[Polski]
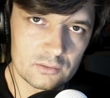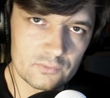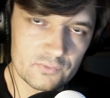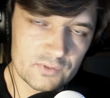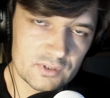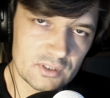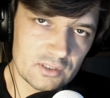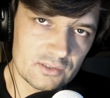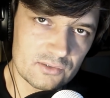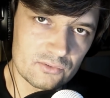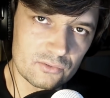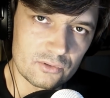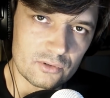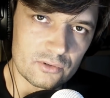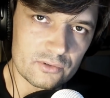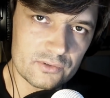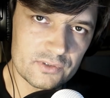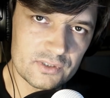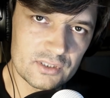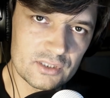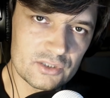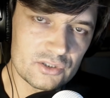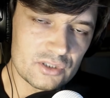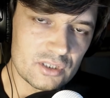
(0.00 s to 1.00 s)

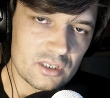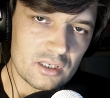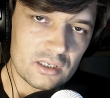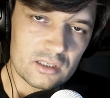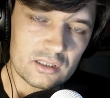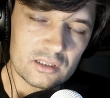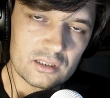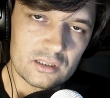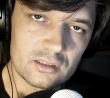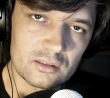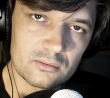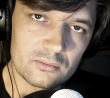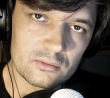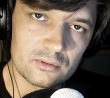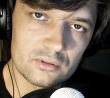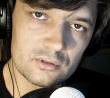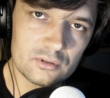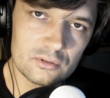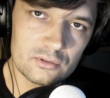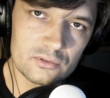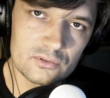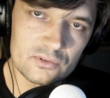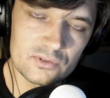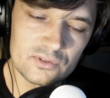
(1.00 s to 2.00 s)
wskazujące, że
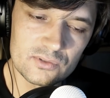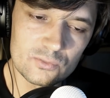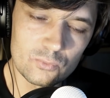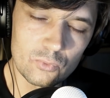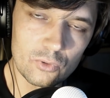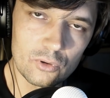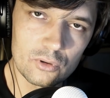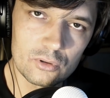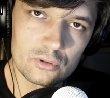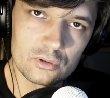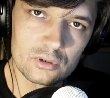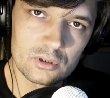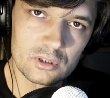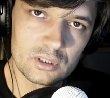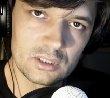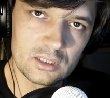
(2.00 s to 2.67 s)
zło